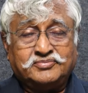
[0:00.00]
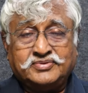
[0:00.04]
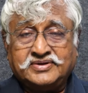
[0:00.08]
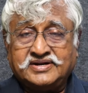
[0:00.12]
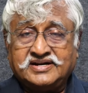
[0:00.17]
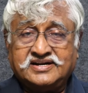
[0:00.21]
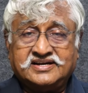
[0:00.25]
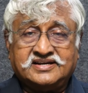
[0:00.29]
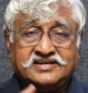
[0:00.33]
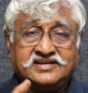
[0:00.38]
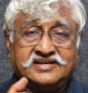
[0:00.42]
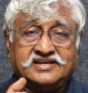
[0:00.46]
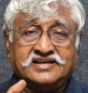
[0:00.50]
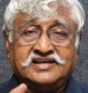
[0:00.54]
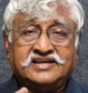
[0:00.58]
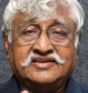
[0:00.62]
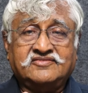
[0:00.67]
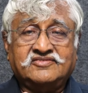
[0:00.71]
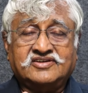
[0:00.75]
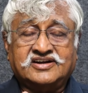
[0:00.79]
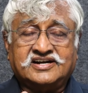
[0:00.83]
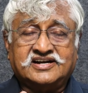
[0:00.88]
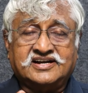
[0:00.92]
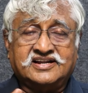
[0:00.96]
பிறகு
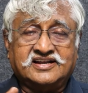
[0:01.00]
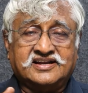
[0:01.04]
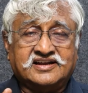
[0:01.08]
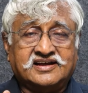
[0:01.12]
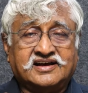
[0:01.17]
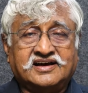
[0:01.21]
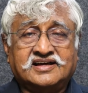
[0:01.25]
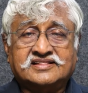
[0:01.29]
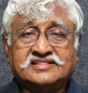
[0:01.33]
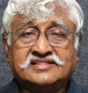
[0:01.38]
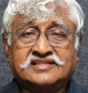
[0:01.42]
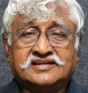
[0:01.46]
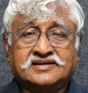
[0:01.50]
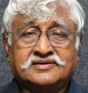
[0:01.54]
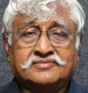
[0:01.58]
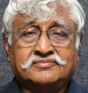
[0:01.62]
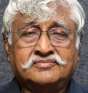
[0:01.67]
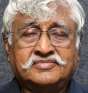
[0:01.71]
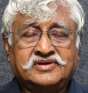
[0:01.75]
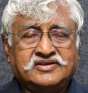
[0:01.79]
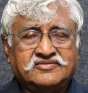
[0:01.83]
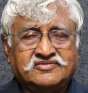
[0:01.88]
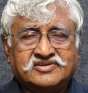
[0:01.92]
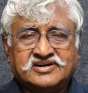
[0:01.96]
இவர்களின்
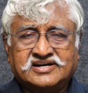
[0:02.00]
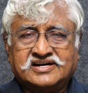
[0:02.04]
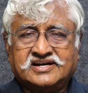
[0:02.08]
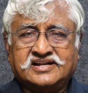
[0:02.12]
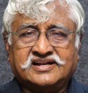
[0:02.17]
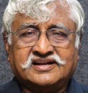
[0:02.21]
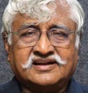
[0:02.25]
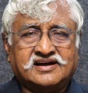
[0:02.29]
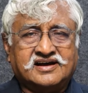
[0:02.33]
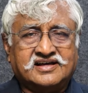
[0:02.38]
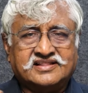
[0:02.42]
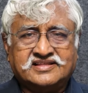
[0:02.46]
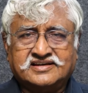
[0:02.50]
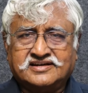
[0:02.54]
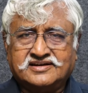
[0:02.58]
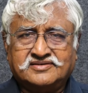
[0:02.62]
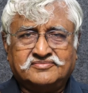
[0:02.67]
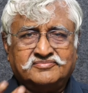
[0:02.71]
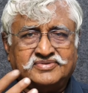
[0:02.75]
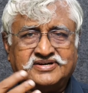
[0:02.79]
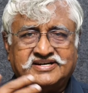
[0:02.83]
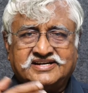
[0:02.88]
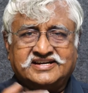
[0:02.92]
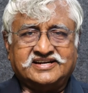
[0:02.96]
ஆத்திரம் இவர்களின்
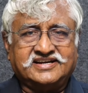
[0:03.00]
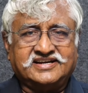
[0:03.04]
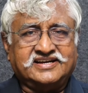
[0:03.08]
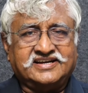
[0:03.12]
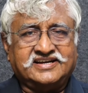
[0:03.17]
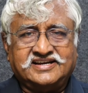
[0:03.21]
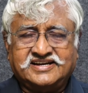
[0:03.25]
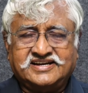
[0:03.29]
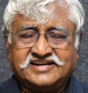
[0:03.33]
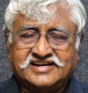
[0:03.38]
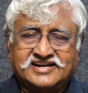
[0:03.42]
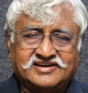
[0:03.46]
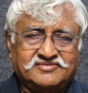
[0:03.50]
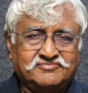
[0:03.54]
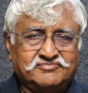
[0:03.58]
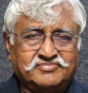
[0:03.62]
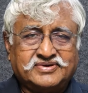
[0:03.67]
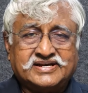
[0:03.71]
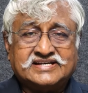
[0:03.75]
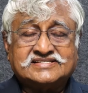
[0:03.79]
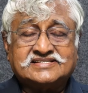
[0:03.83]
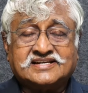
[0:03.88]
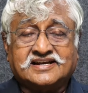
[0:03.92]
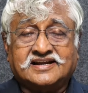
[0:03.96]
ஆதங்கம் பற்றி நாம்
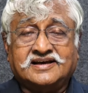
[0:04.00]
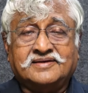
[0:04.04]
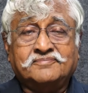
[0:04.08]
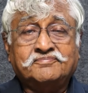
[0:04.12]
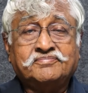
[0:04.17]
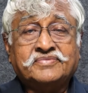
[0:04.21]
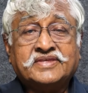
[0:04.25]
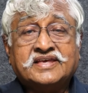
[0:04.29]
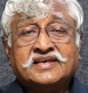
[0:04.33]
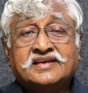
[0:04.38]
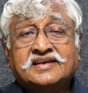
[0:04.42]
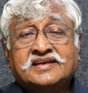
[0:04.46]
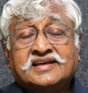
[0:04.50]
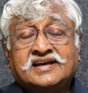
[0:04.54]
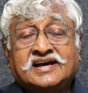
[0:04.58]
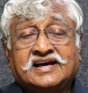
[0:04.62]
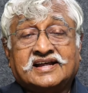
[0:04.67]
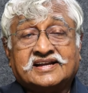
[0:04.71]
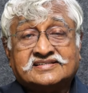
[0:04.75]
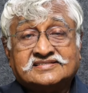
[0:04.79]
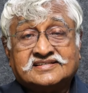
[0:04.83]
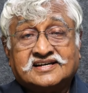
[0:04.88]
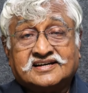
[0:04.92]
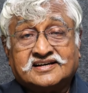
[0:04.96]
பேசலாம்
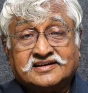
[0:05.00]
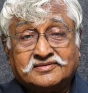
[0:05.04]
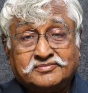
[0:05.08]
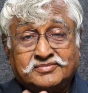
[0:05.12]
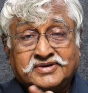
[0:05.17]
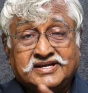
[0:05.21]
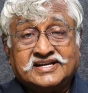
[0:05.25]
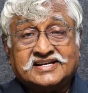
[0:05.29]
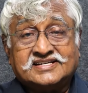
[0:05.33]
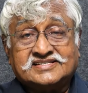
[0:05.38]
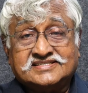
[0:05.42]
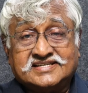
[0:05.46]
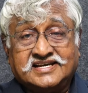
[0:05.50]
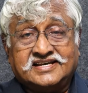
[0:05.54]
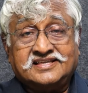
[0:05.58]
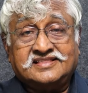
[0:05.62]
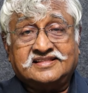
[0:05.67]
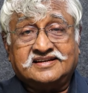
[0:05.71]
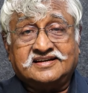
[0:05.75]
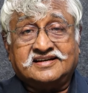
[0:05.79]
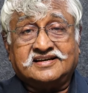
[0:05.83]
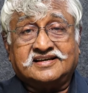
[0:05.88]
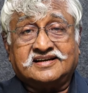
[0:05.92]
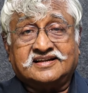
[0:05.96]
அரசாங்கம் என்ன
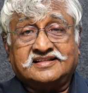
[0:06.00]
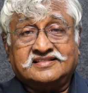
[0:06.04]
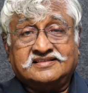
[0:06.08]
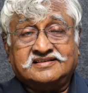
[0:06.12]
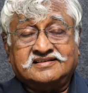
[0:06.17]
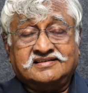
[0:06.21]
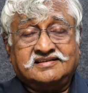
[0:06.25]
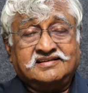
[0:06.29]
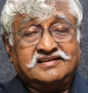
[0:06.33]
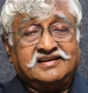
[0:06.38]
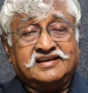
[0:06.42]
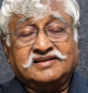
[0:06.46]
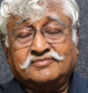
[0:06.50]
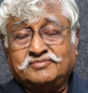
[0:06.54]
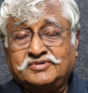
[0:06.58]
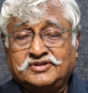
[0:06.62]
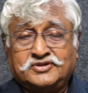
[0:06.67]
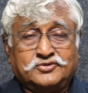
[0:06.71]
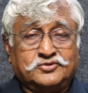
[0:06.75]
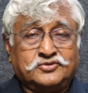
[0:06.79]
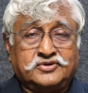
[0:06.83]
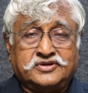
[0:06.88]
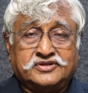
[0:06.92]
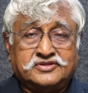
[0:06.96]
செய்திருக்கிறது
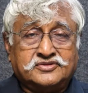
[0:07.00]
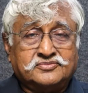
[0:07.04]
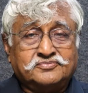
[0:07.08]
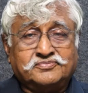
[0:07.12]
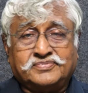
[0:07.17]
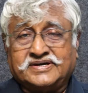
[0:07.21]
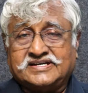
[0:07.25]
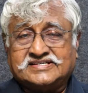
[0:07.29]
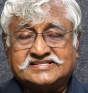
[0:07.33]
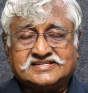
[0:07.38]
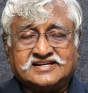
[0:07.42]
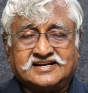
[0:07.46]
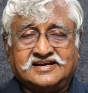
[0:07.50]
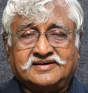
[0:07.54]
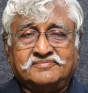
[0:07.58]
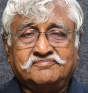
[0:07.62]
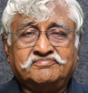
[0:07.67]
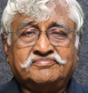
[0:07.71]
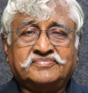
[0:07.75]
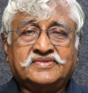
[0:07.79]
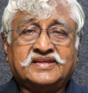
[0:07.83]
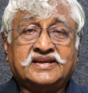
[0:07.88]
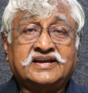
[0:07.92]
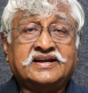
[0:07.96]
என்பது குறித்தும் பேசலாம்
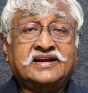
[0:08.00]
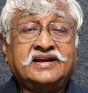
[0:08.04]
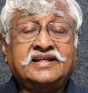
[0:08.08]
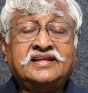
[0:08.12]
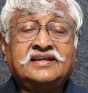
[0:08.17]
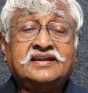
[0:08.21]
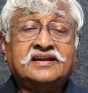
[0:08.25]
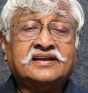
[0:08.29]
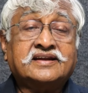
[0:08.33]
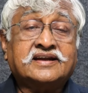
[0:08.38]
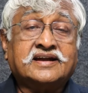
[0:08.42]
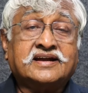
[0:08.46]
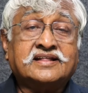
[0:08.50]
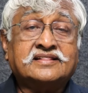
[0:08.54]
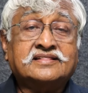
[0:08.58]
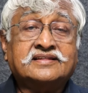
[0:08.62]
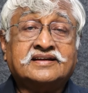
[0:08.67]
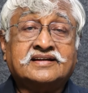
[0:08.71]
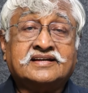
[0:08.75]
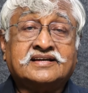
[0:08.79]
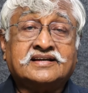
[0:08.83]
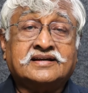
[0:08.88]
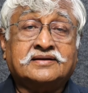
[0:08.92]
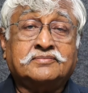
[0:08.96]
இடையில்
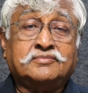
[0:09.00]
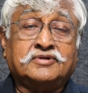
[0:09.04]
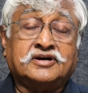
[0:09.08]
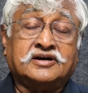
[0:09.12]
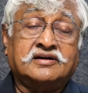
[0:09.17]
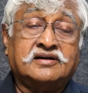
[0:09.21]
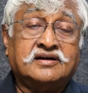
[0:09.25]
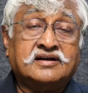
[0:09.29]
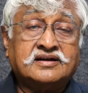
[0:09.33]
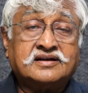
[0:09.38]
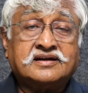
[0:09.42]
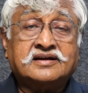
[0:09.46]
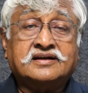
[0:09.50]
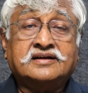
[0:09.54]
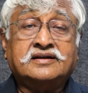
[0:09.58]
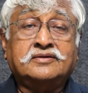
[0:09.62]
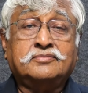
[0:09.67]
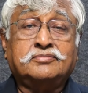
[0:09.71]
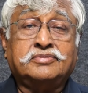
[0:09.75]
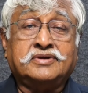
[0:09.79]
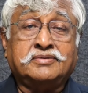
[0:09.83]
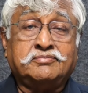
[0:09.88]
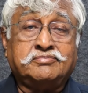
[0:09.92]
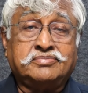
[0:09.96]
நடந்திருக்கிற மகா
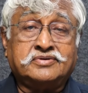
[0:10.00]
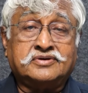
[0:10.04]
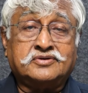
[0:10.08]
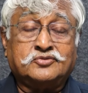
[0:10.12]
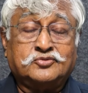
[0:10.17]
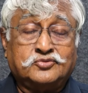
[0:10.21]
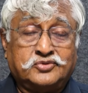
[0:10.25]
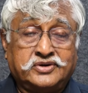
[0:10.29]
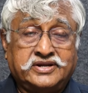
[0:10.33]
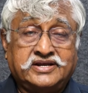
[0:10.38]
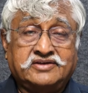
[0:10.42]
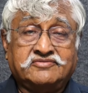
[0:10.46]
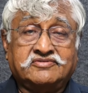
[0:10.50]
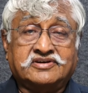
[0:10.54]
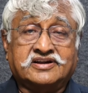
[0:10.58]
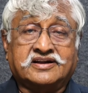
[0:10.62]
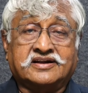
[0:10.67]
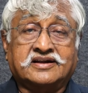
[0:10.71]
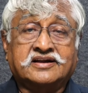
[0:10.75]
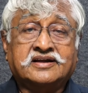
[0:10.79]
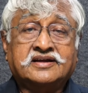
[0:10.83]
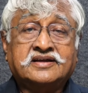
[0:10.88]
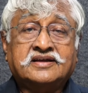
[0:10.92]
கண்டுபிடிப்புக்கு உரியவர்